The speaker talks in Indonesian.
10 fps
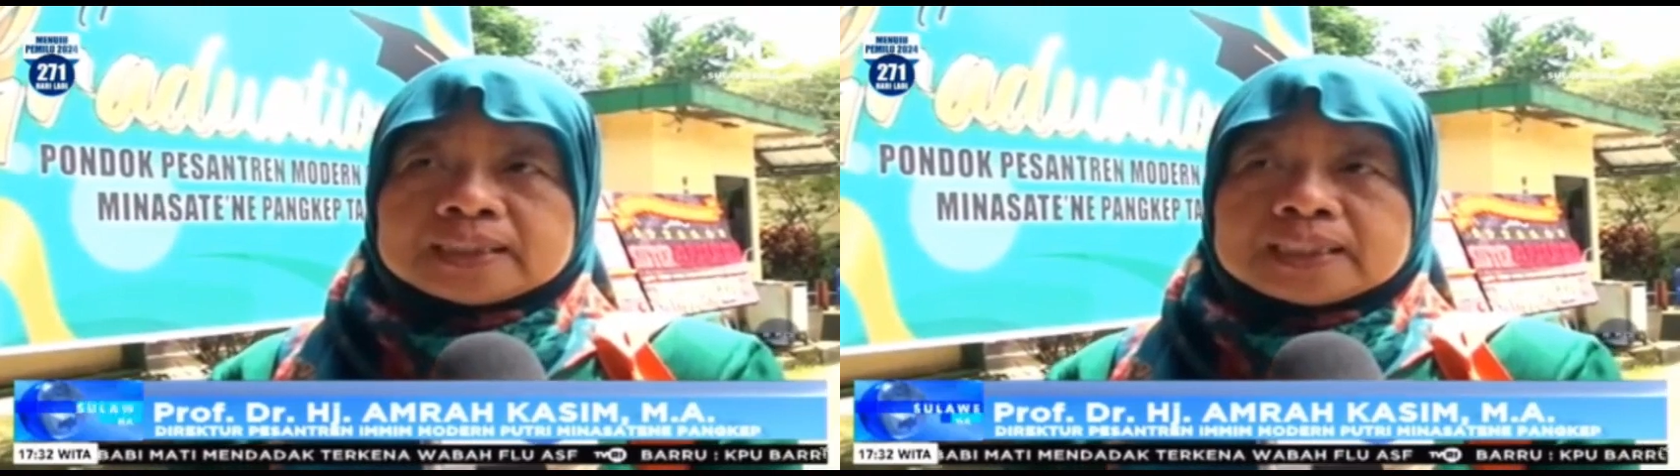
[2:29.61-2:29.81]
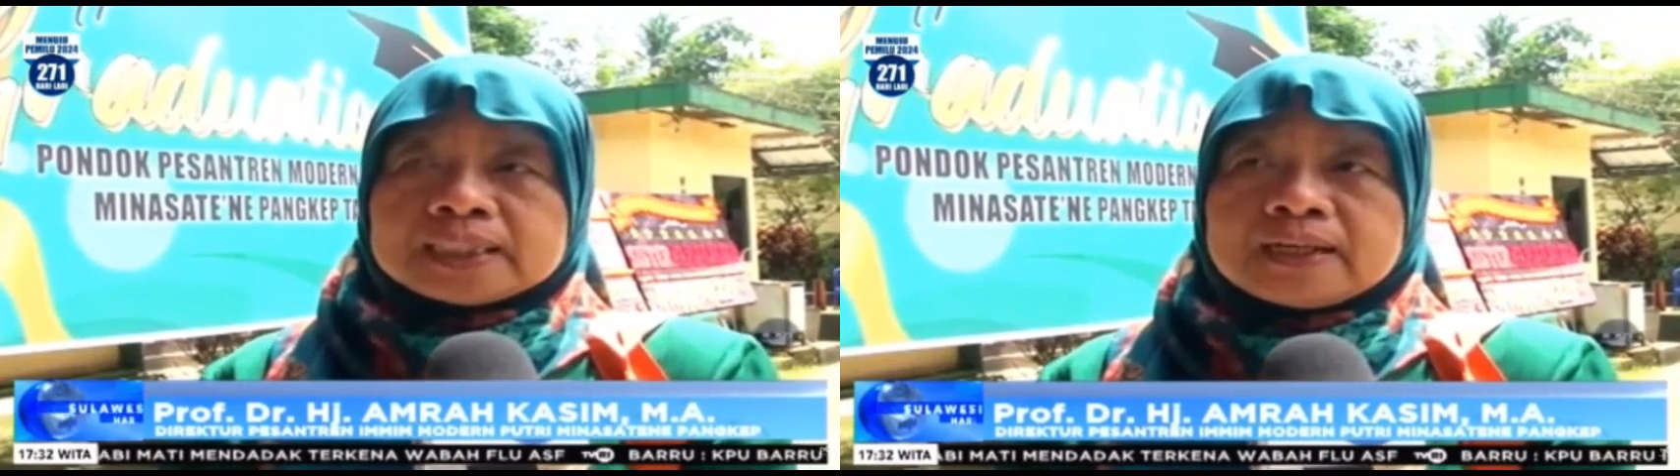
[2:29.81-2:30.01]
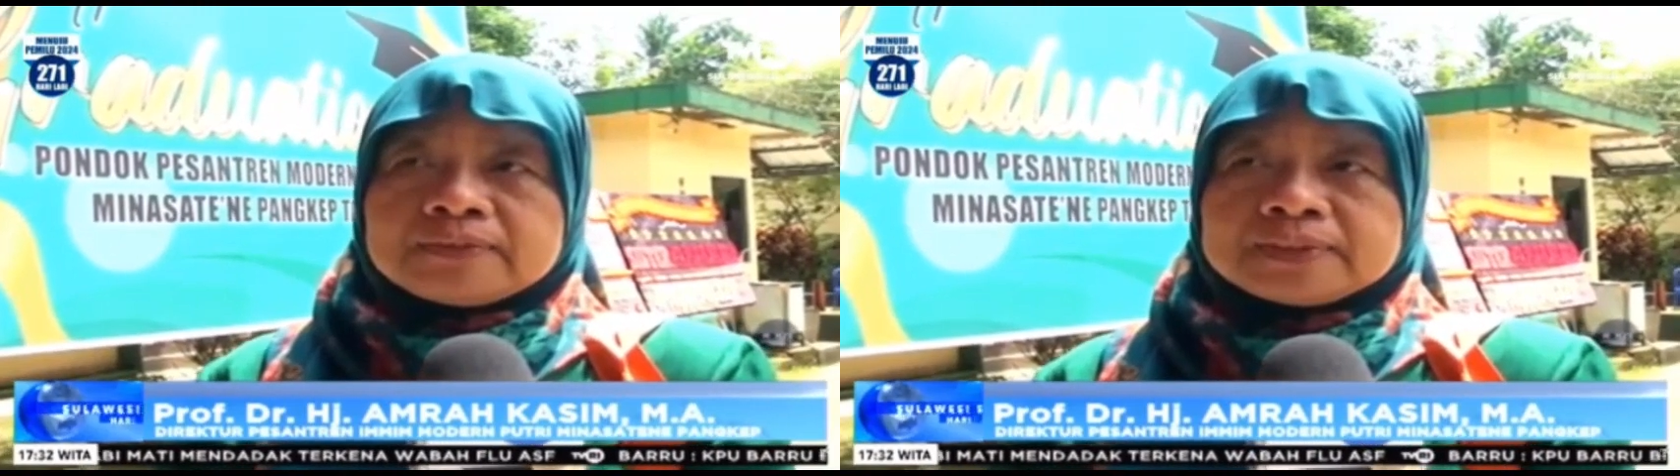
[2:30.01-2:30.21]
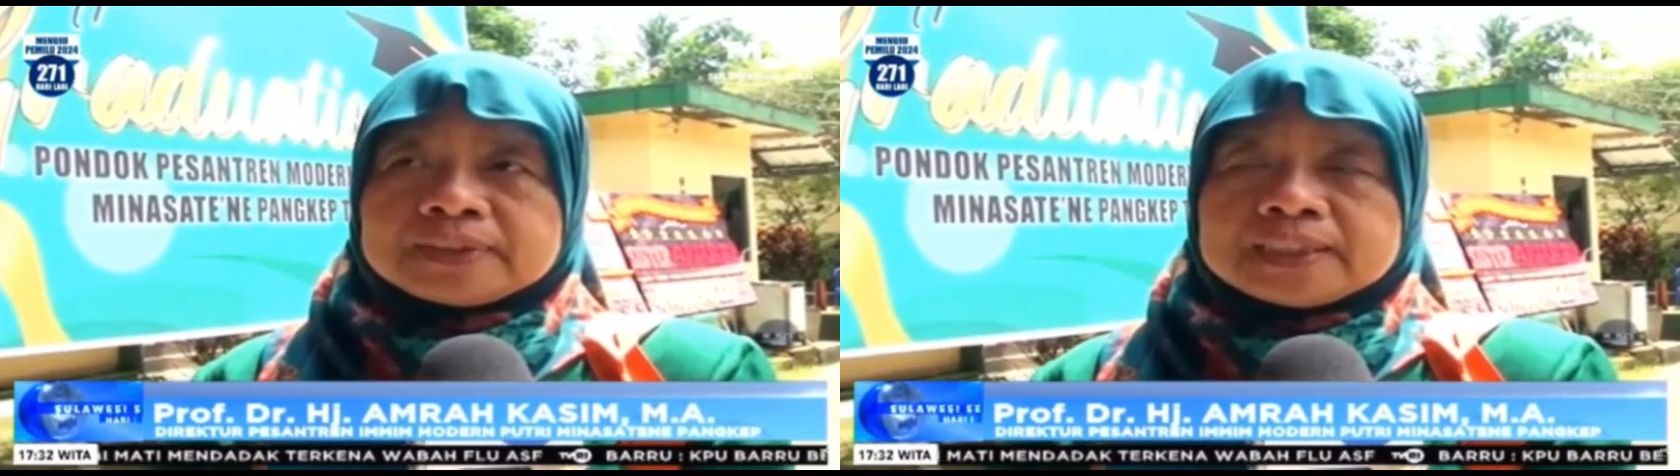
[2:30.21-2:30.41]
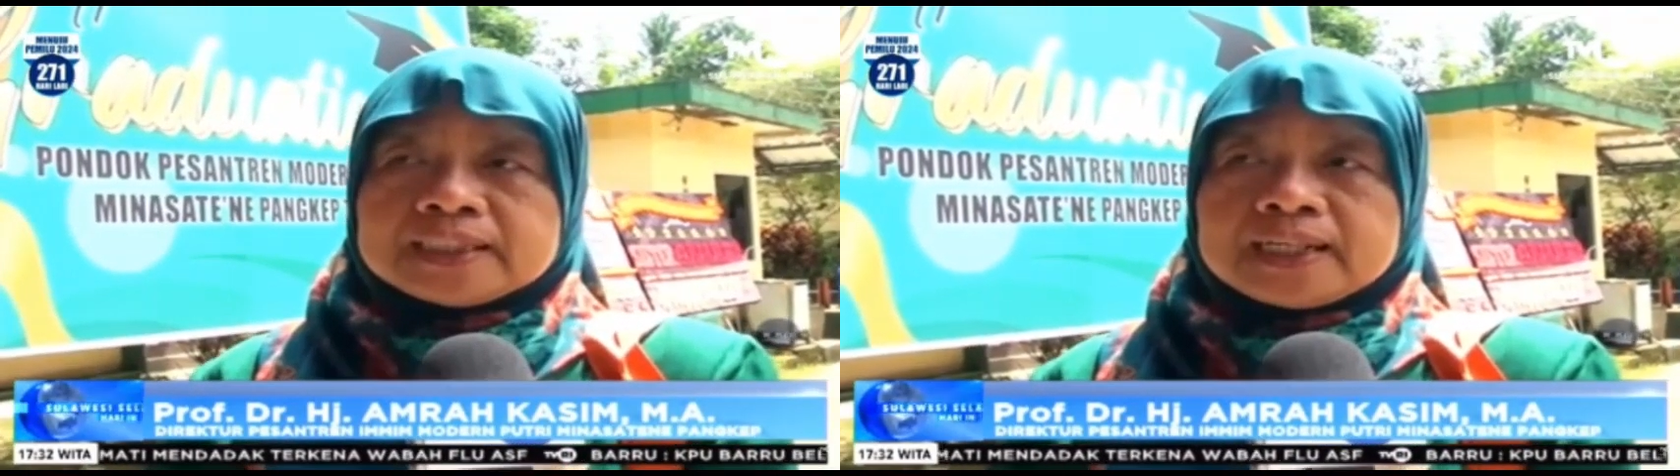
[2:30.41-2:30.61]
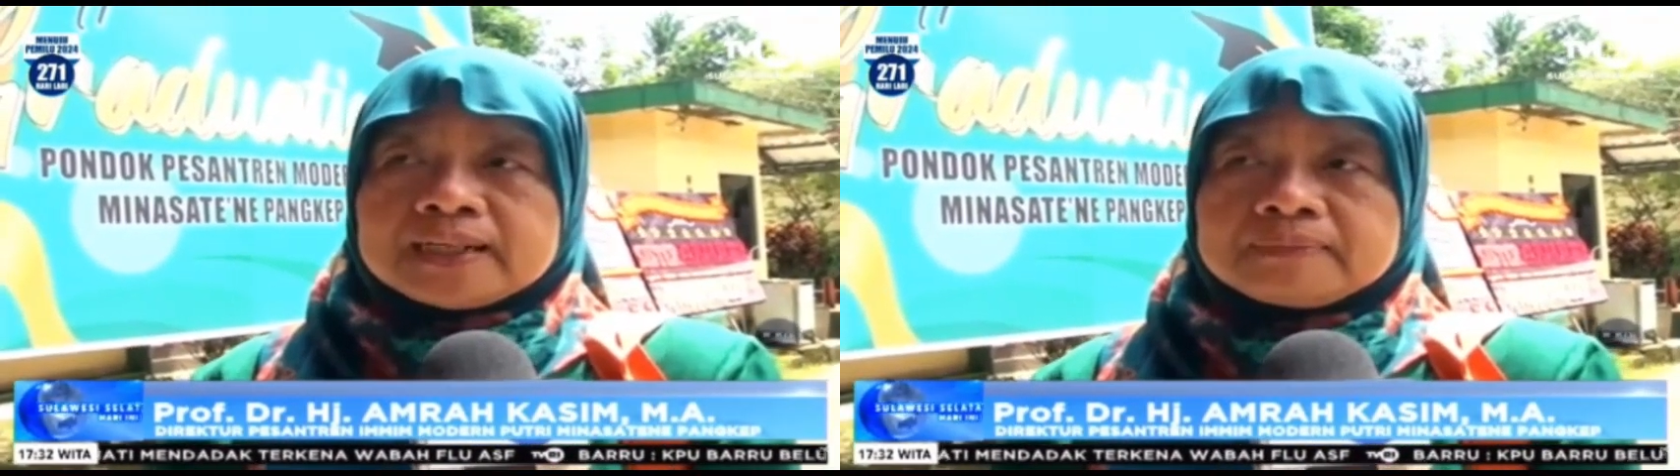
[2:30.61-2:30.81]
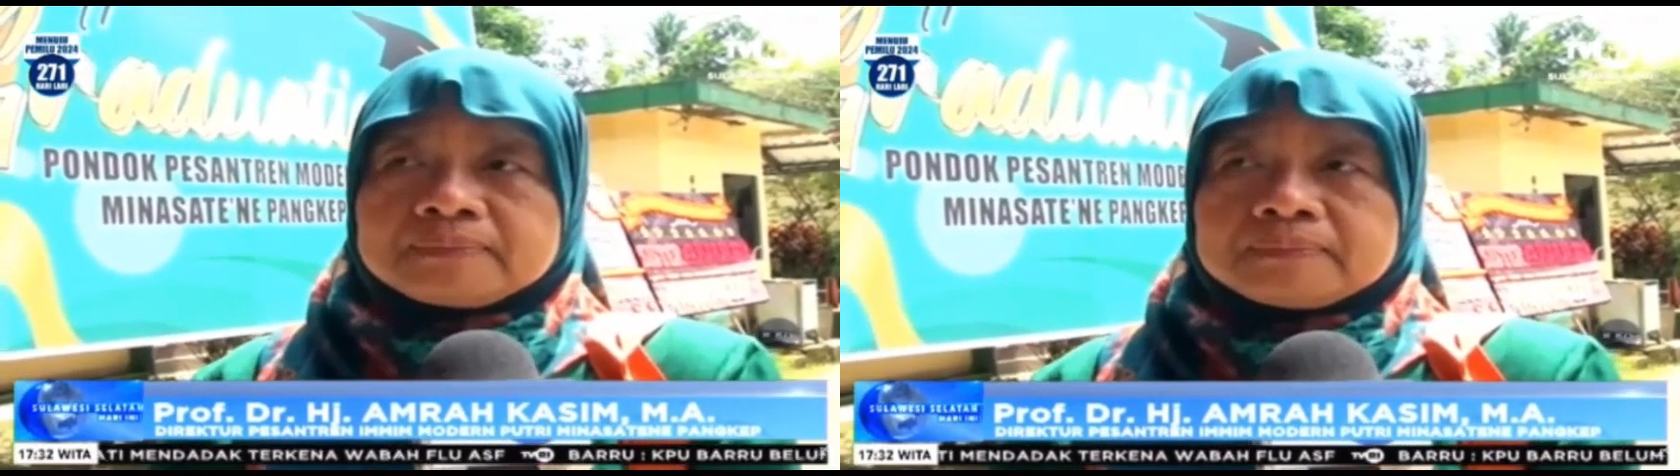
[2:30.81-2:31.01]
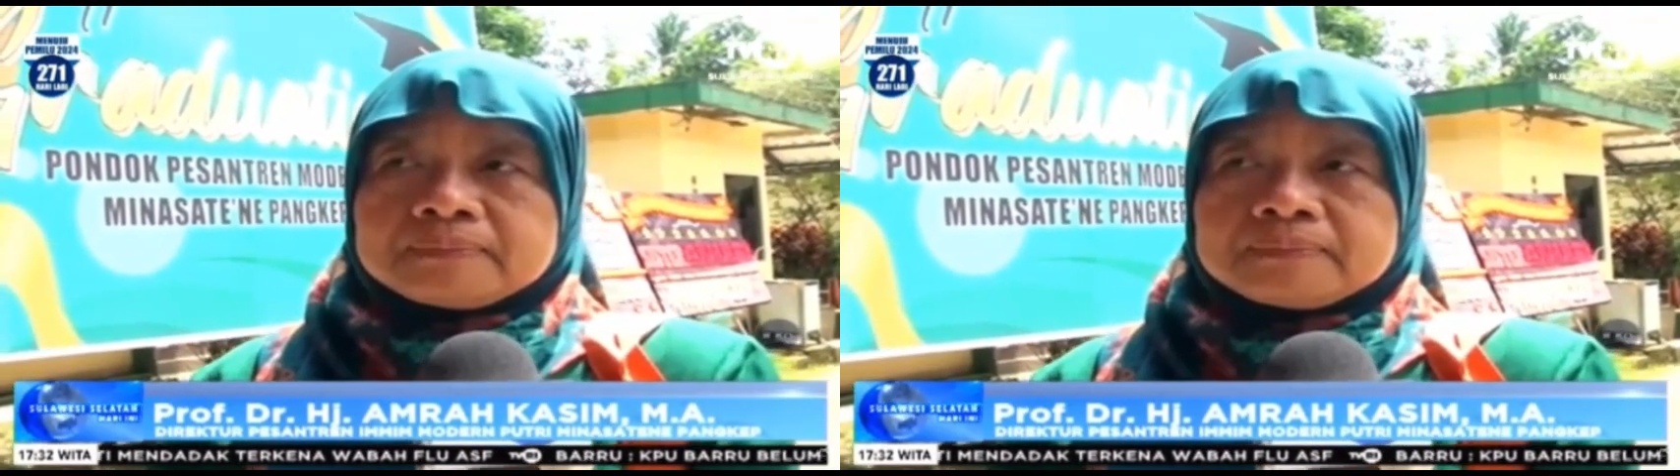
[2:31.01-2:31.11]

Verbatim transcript: tercover di dalam